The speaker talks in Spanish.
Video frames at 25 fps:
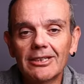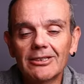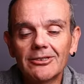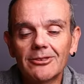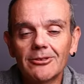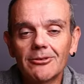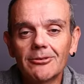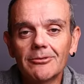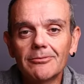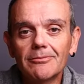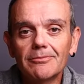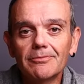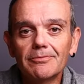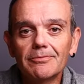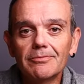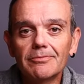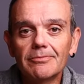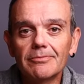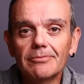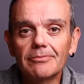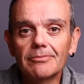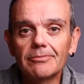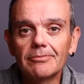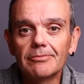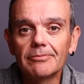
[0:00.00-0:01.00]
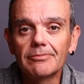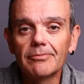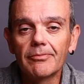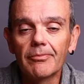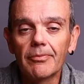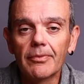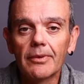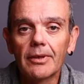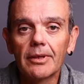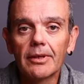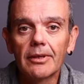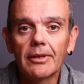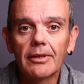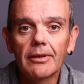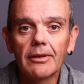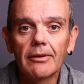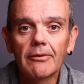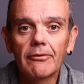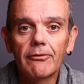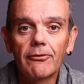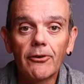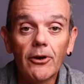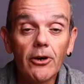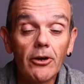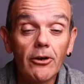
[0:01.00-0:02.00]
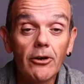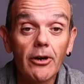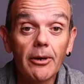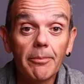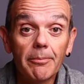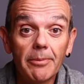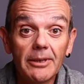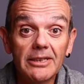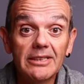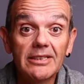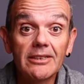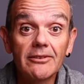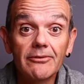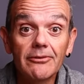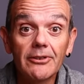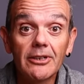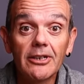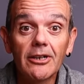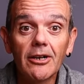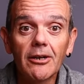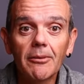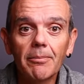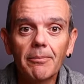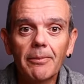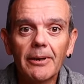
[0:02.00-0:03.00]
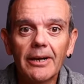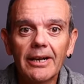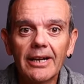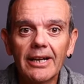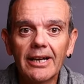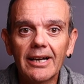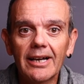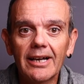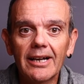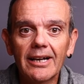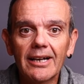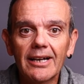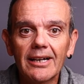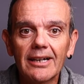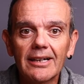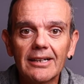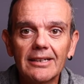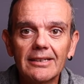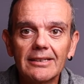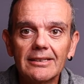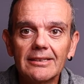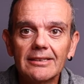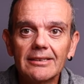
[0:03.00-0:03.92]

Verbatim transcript: que son focos específicos para,